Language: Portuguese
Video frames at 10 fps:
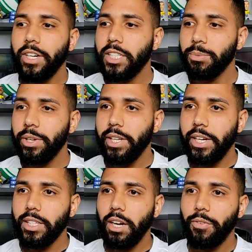hoje, muita
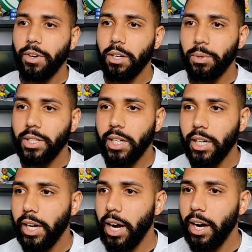gente tava falando que o ia
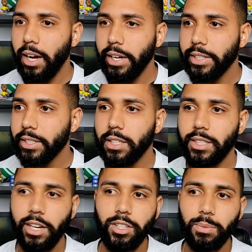ganhar, que
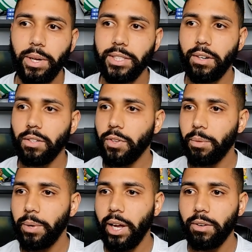seria o time reserva do
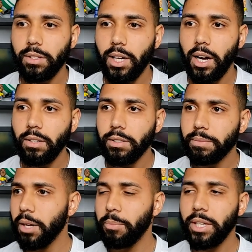Flamengo e tal.
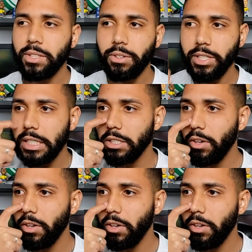Mas uma coisa que eu